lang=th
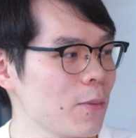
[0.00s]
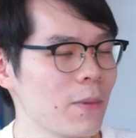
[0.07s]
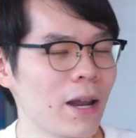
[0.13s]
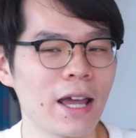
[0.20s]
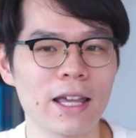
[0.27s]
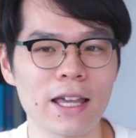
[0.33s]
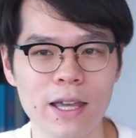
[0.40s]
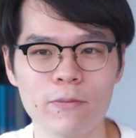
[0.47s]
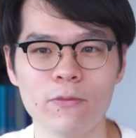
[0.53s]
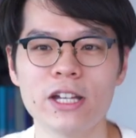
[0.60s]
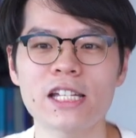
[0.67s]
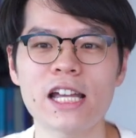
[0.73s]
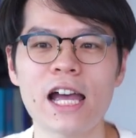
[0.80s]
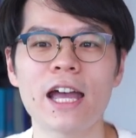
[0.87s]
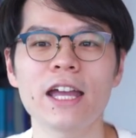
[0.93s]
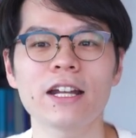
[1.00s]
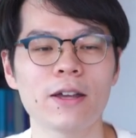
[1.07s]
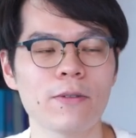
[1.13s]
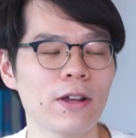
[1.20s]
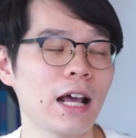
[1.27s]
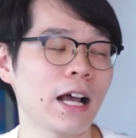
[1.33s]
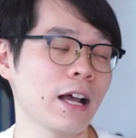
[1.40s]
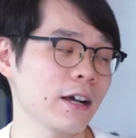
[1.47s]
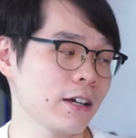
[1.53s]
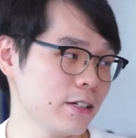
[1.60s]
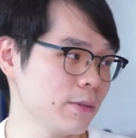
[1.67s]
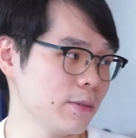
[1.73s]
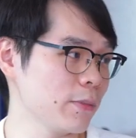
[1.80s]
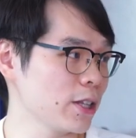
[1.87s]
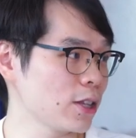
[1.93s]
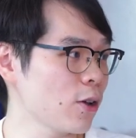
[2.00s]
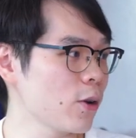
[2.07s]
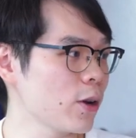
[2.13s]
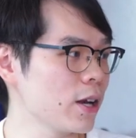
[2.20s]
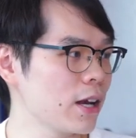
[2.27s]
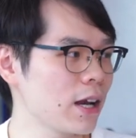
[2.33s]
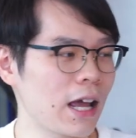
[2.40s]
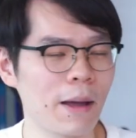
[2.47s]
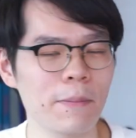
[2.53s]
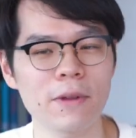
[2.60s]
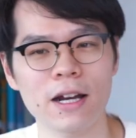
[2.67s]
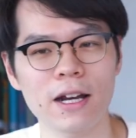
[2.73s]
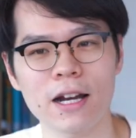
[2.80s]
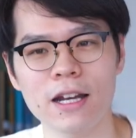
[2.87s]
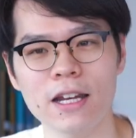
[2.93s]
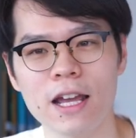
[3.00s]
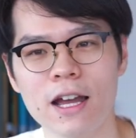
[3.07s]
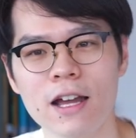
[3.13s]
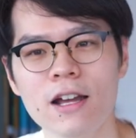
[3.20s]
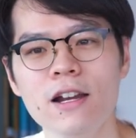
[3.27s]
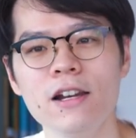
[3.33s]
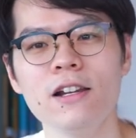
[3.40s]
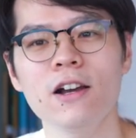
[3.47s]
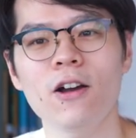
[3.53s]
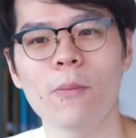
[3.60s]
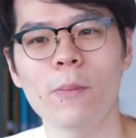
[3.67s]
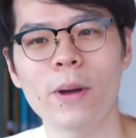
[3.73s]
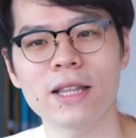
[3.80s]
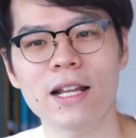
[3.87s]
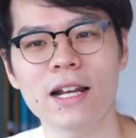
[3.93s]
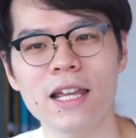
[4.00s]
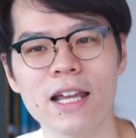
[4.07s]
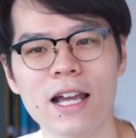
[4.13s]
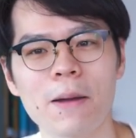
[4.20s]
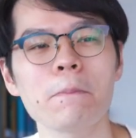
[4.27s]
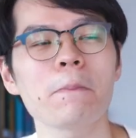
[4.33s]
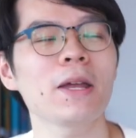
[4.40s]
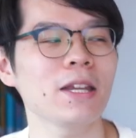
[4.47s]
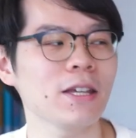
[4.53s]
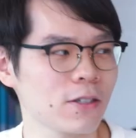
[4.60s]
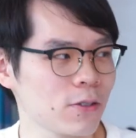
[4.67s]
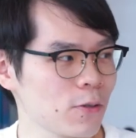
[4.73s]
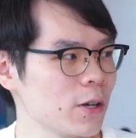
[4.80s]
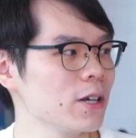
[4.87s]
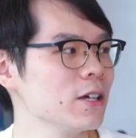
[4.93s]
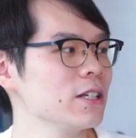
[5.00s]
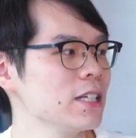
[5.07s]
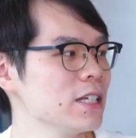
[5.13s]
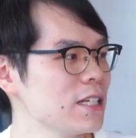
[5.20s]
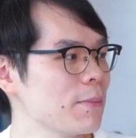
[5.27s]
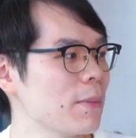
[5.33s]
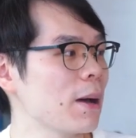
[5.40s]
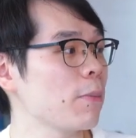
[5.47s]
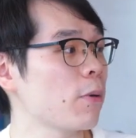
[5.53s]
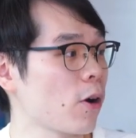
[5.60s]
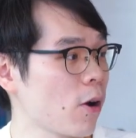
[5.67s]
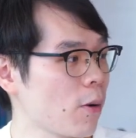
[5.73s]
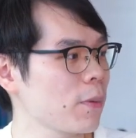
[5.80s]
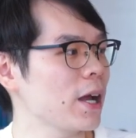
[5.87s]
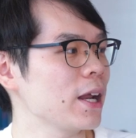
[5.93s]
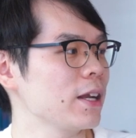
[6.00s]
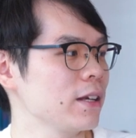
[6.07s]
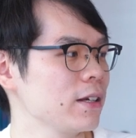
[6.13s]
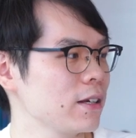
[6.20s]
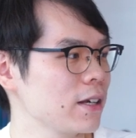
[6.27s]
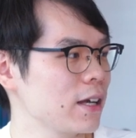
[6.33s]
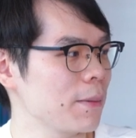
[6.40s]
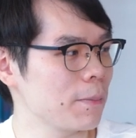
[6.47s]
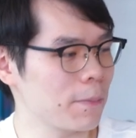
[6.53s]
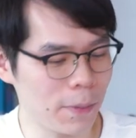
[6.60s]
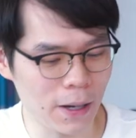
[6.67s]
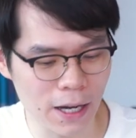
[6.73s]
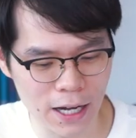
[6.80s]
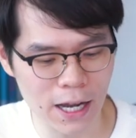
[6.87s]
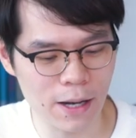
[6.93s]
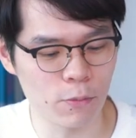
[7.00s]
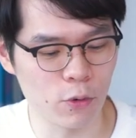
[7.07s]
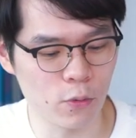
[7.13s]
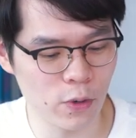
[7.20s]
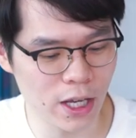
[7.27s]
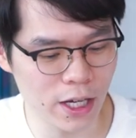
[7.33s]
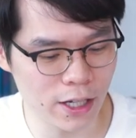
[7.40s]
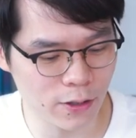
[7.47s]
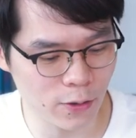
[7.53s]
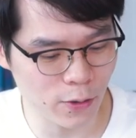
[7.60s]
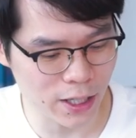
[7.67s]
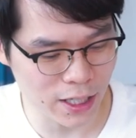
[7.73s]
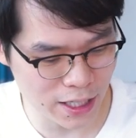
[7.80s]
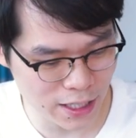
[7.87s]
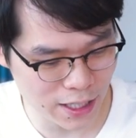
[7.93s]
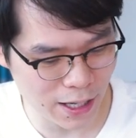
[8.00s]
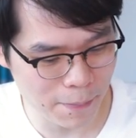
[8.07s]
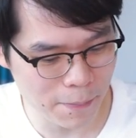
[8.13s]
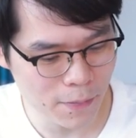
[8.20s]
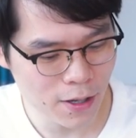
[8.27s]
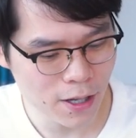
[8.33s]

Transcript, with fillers: ลมแรงเก็บไว้ใช้ในเวลากลางคืนเป็นต้นนะครับดังนั้นเนี่ยเรื่องของแบตเตอรี่ครับเป็นอีกส่วนหนึ่งที่จะมาพร้อมกันกับพลังงานหมุนเวียนในส่วนนี้ครับ